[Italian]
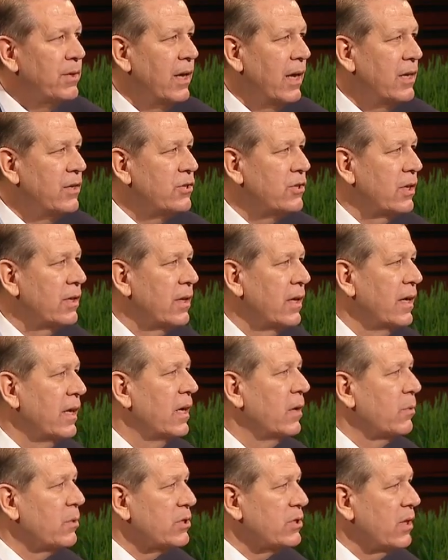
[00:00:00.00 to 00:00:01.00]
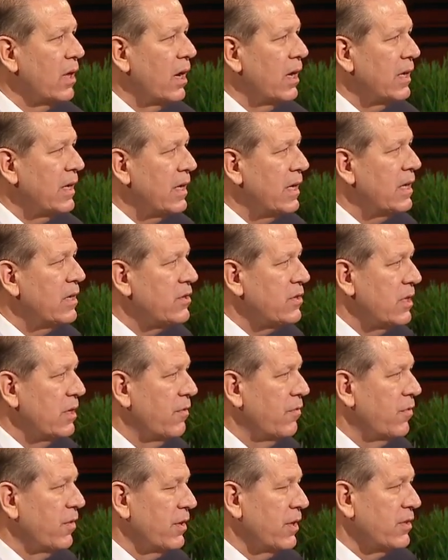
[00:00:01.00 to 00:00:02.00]
Il conteggio finale dei
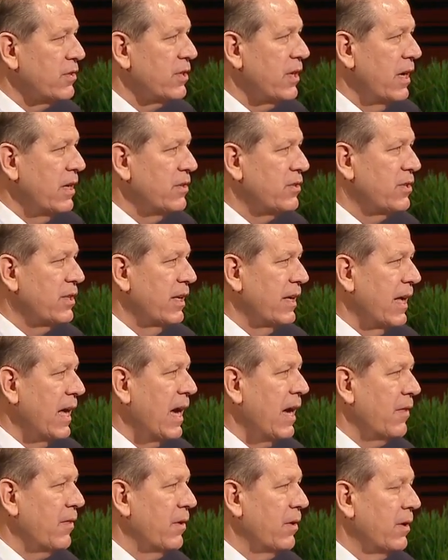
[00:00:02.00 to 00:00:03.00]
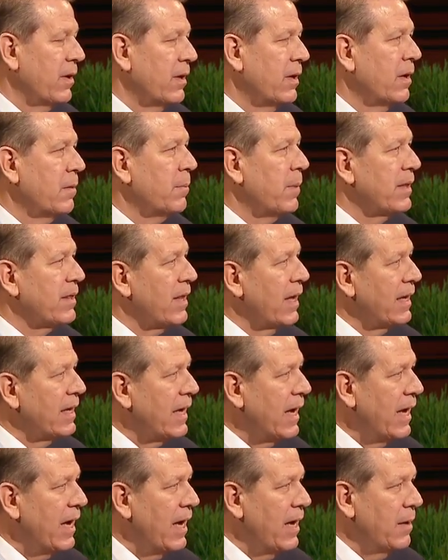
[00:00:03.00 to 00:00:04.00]
partecipanti è stato di 4.100
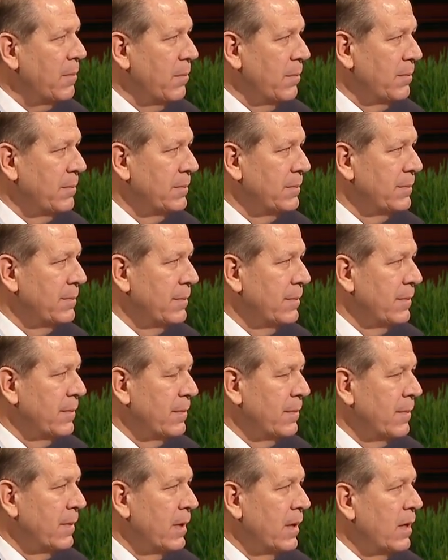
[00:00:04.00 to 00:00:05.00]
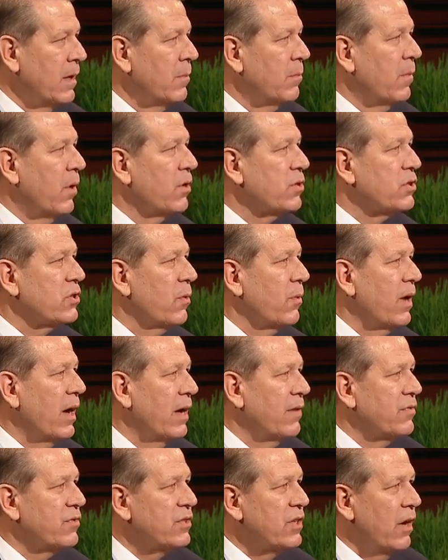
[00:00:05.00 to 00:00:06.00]
persone. Quasi tutti coloro che vi
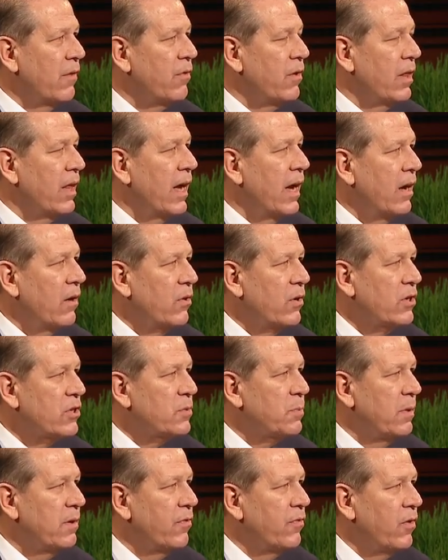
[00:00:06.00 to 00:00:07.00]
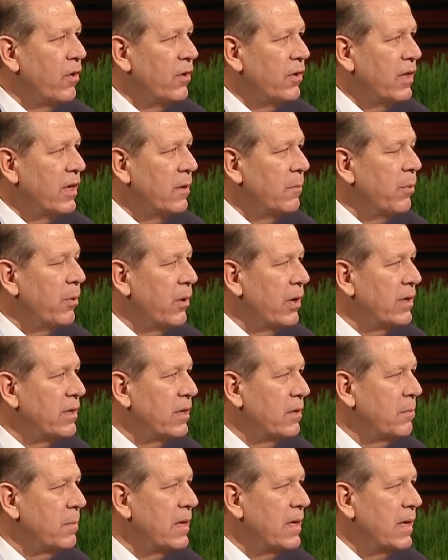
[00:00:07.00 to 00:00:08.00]
hanno preso parte sono arrivati a piedi con
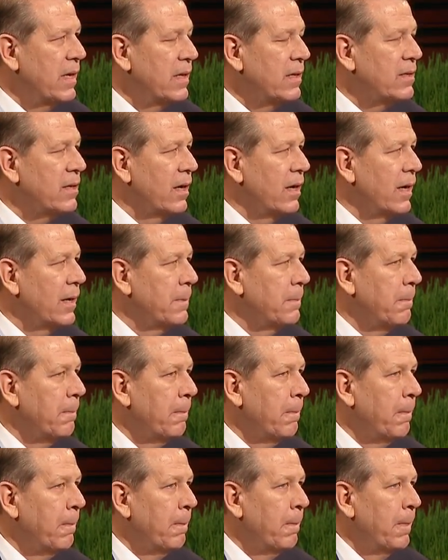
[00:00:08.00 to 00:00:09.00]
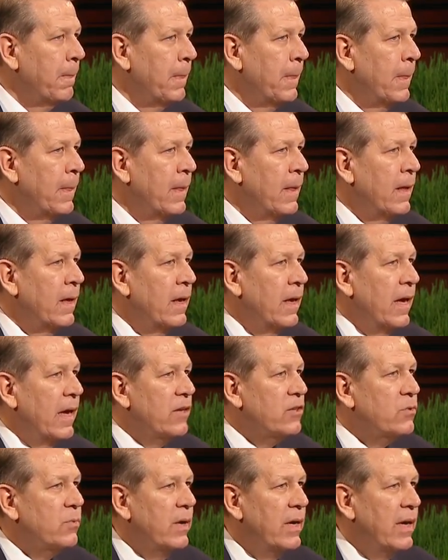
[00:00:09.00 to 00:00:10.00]
qualche scomodo mezzo di trasporto
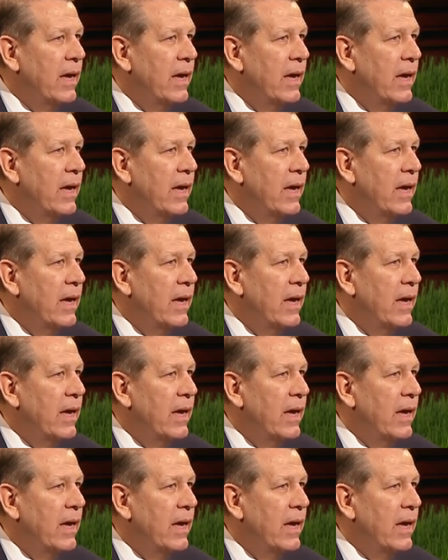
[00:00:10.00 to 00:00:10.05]
pubblico.